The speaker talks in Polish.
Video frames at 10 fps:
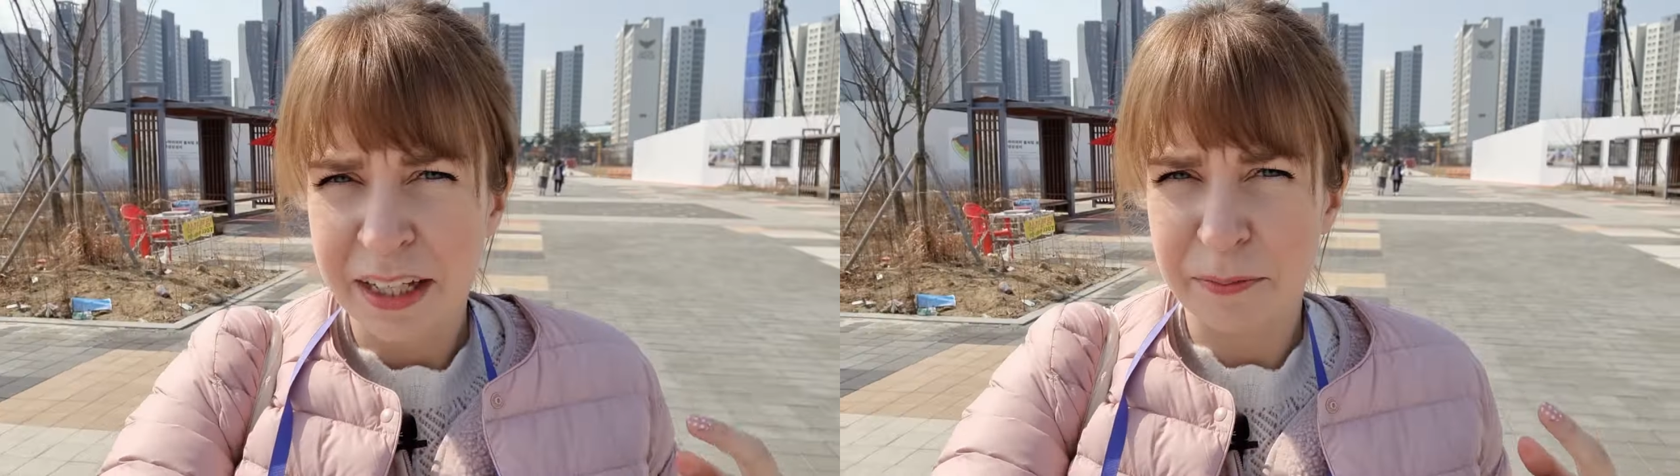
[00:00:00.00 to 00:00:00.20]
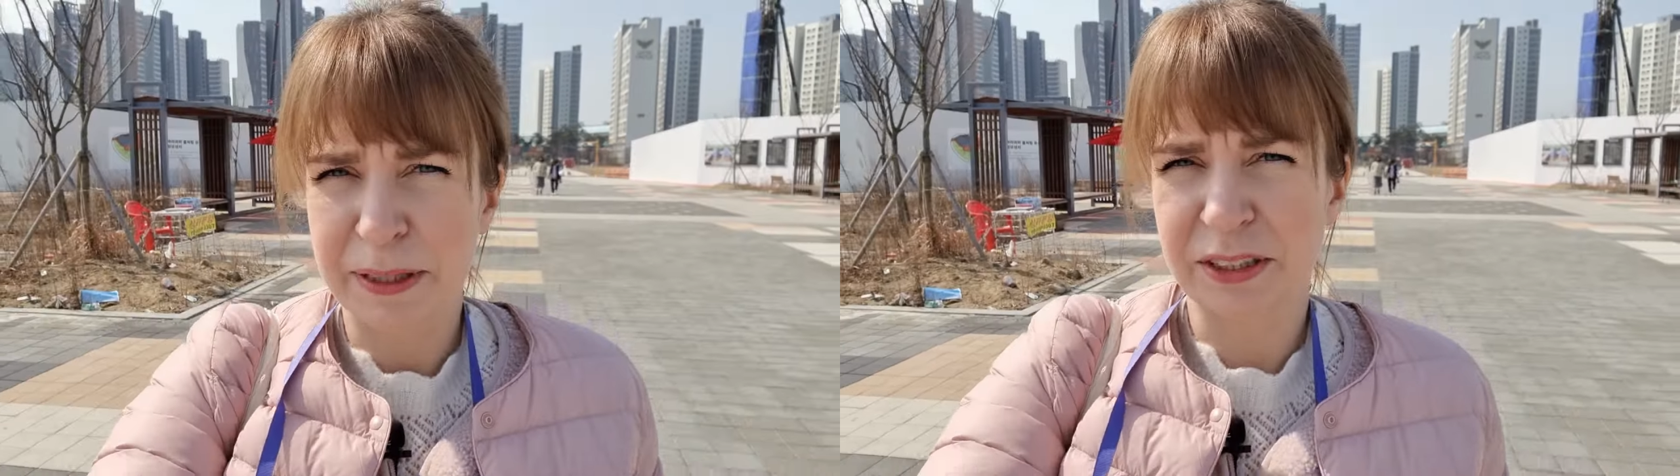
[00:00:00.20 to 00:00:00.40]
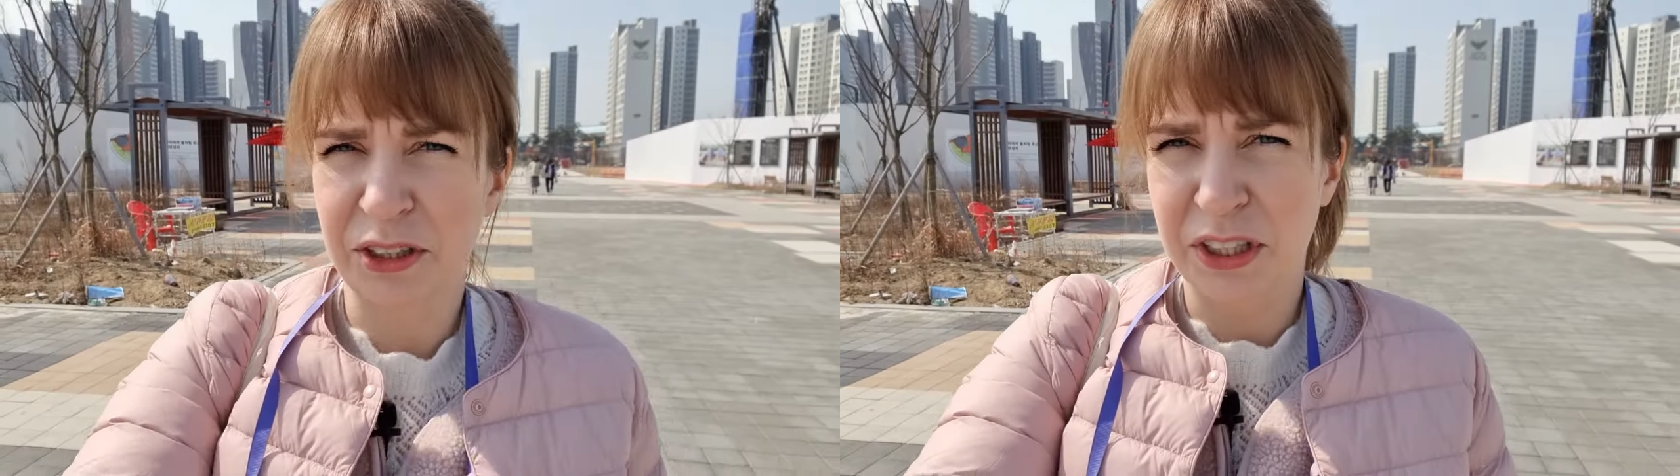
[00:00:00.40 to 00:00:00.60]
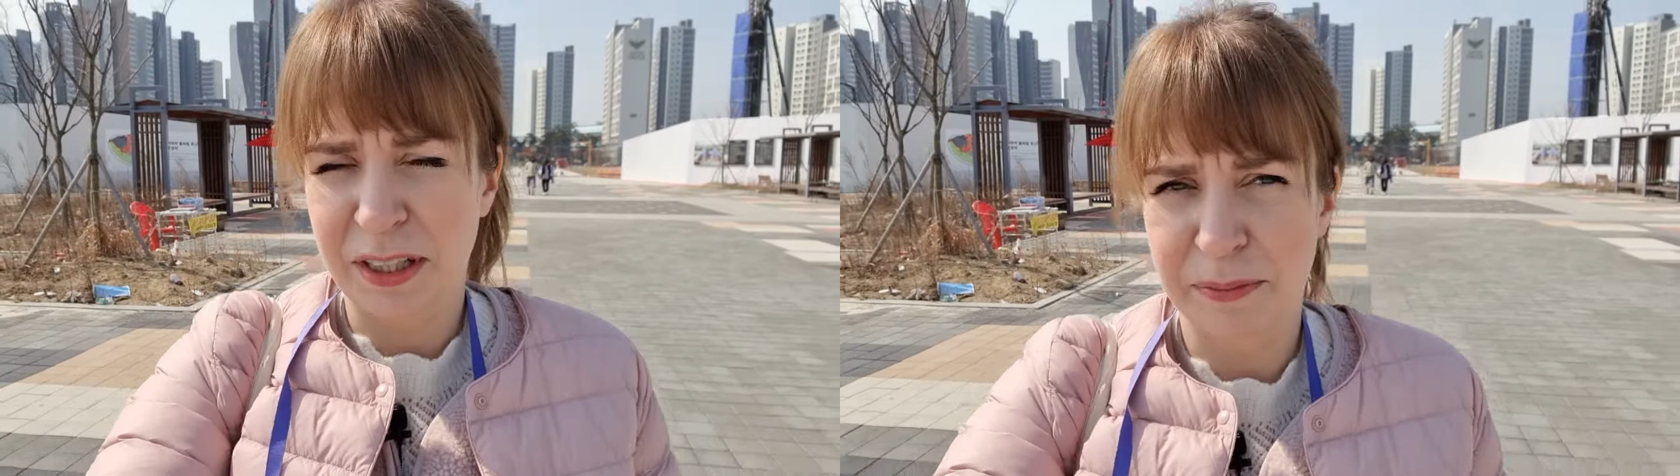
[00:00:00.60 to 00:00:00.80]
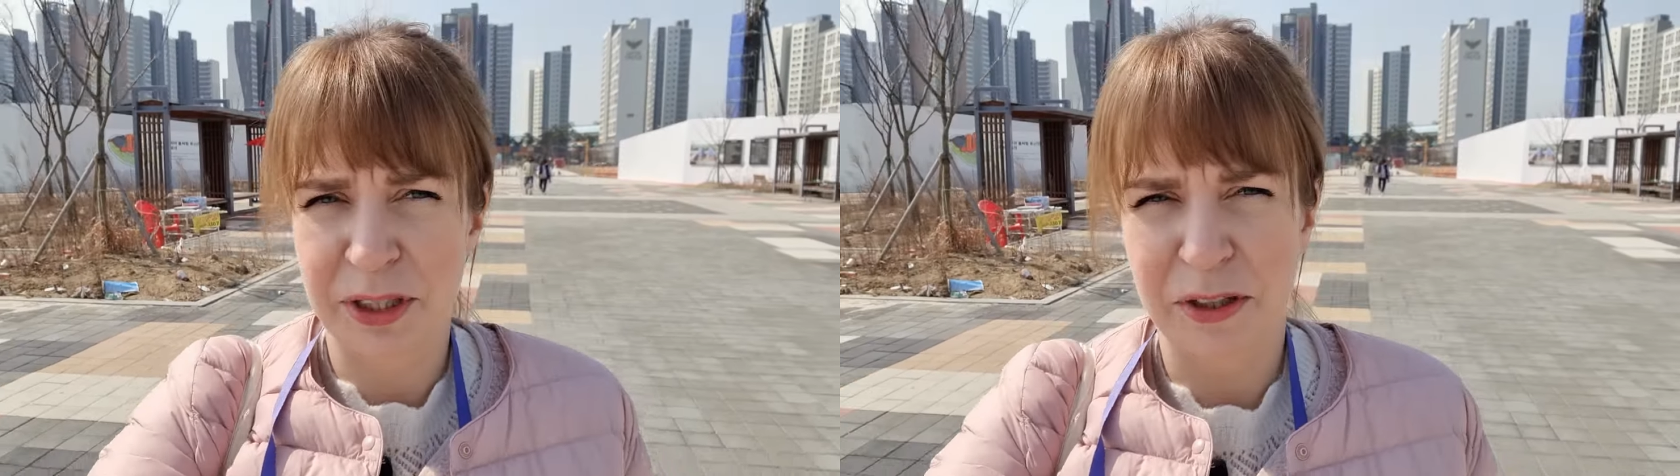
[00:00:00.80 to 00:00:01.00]
Chyba
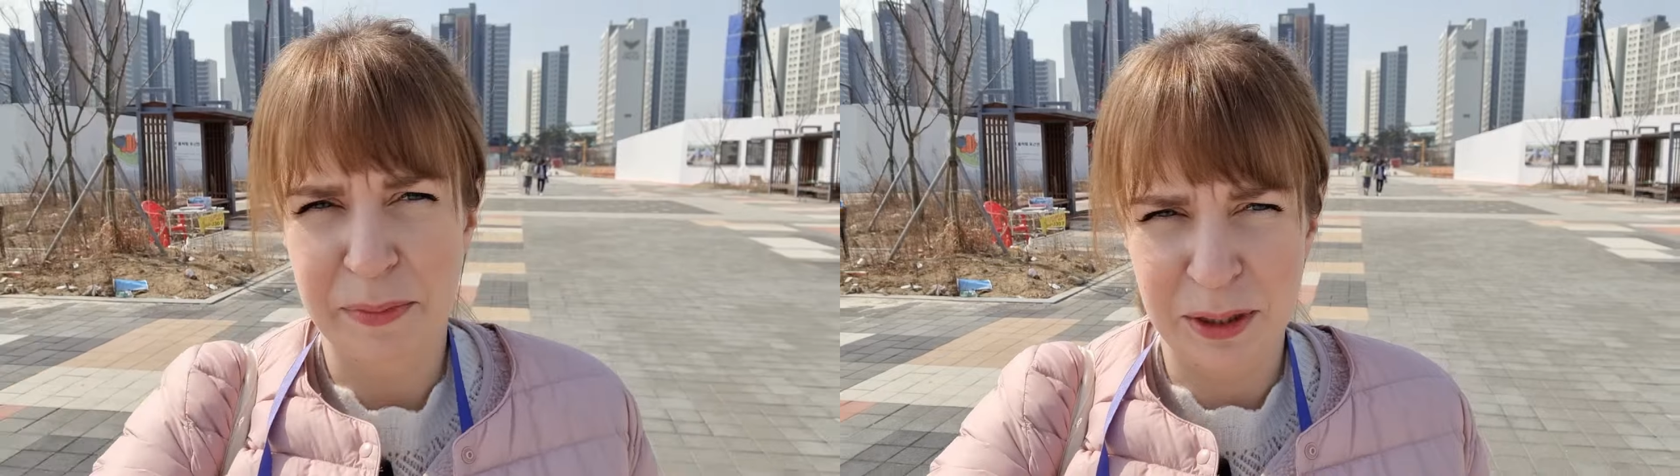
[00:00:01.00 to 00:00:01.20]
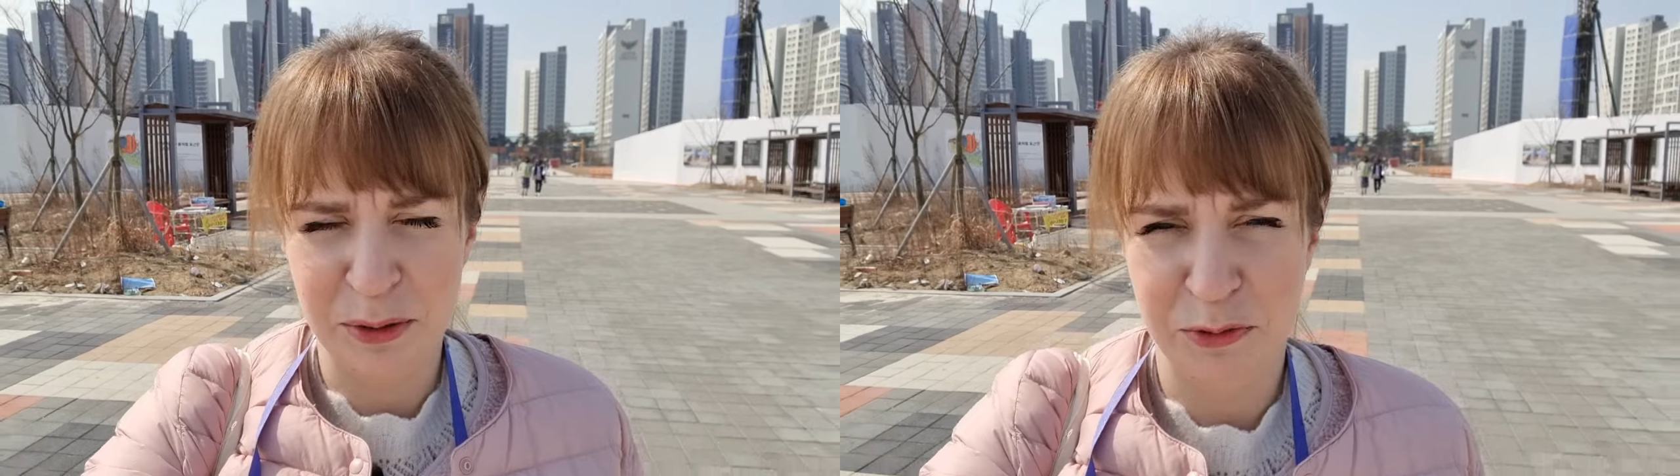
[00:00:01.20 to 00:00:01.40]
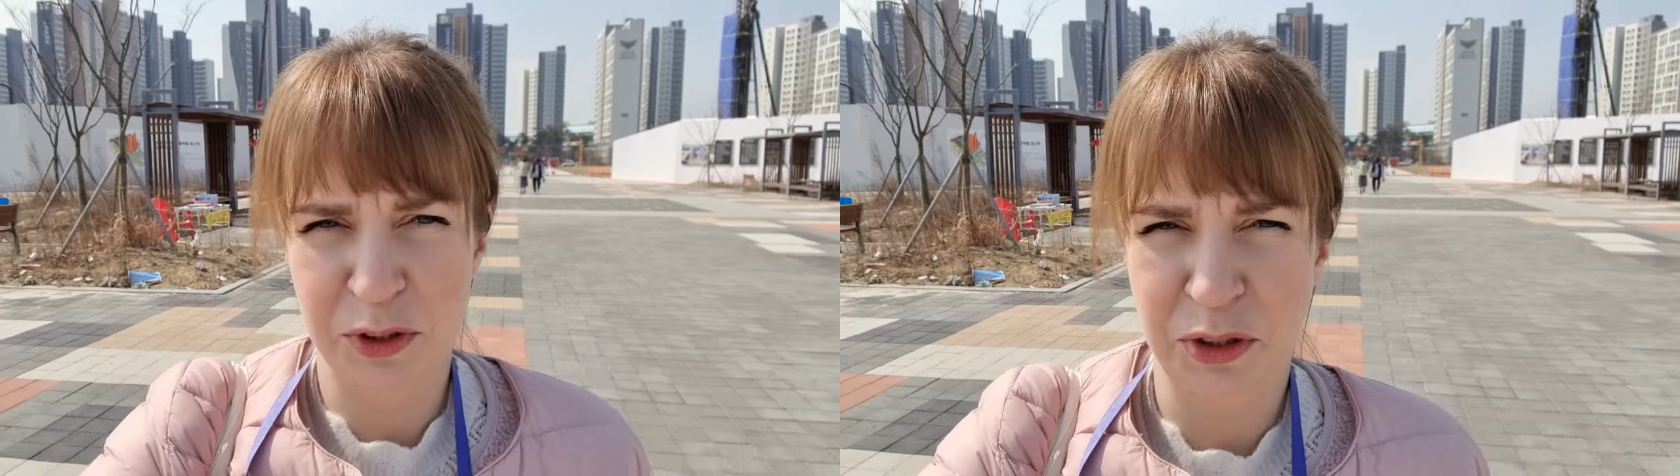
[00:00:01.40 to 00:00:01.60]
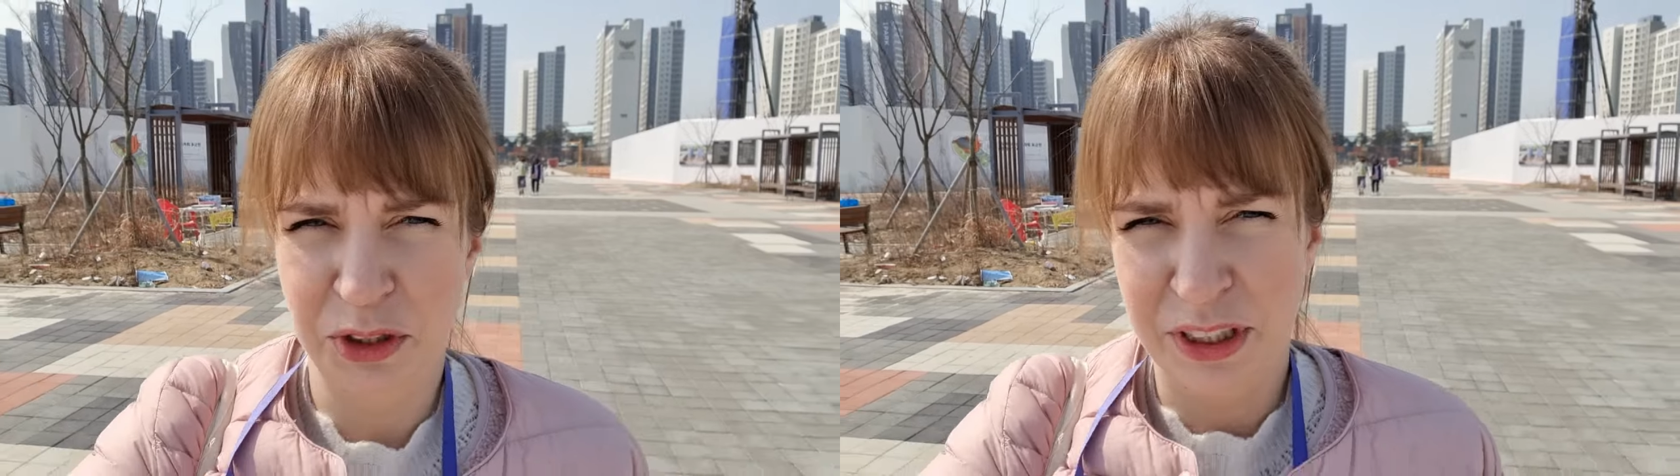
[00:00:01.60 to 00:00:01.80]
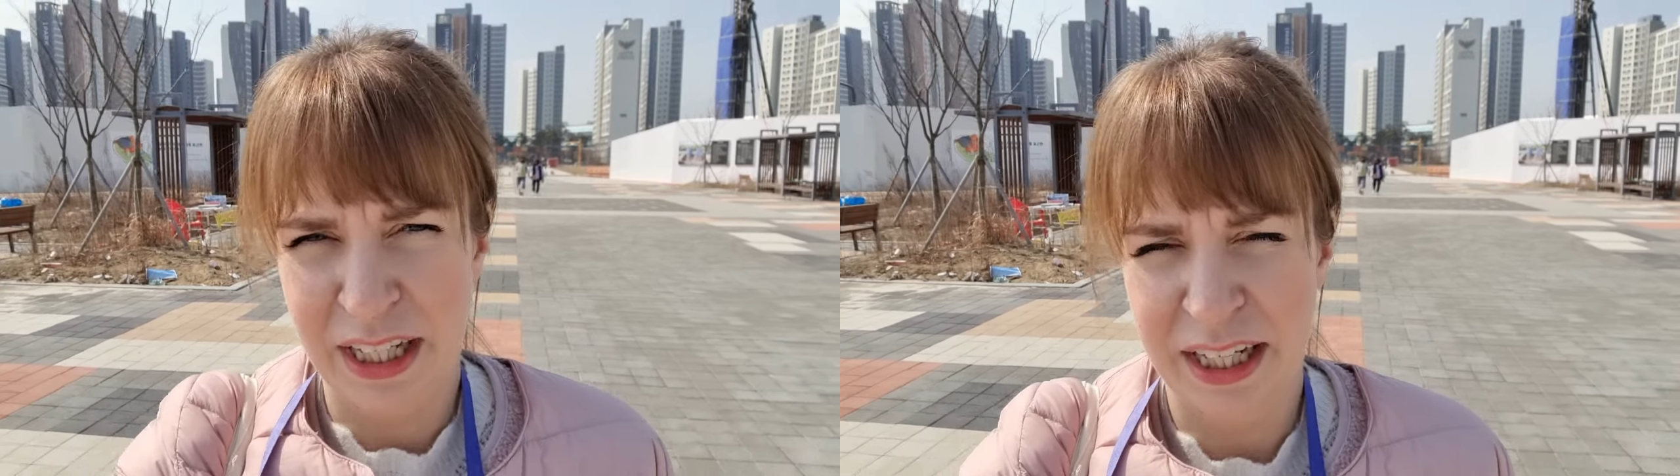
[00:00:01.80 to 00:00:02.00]
107 km
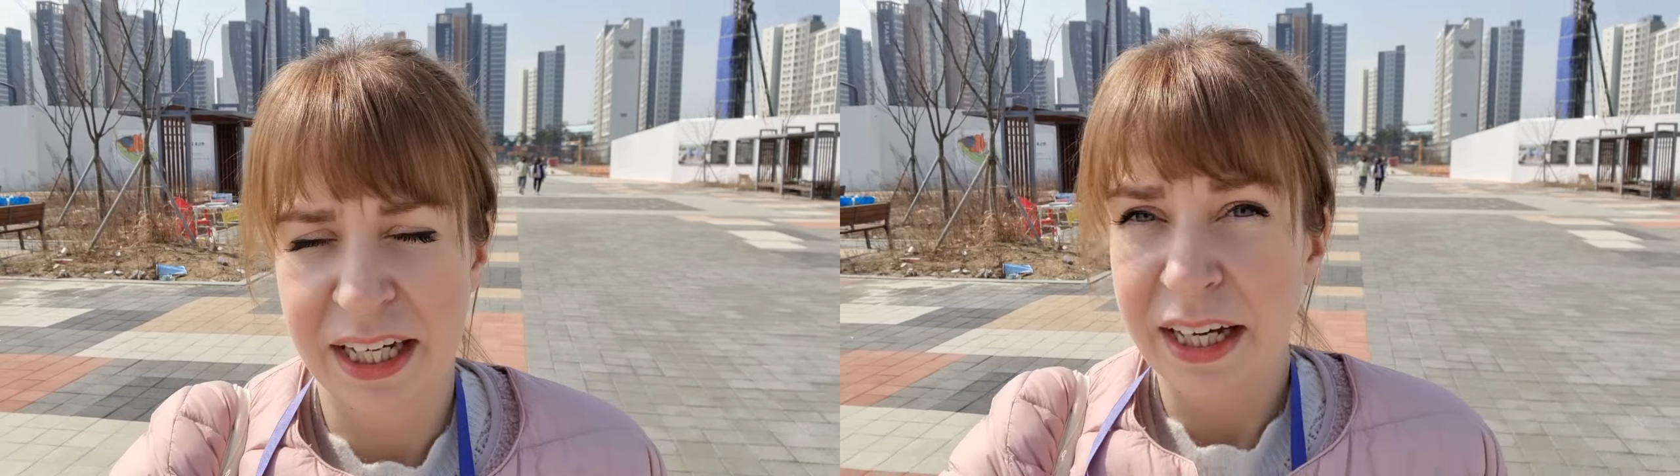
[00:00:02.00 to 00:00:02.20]
wynosi ta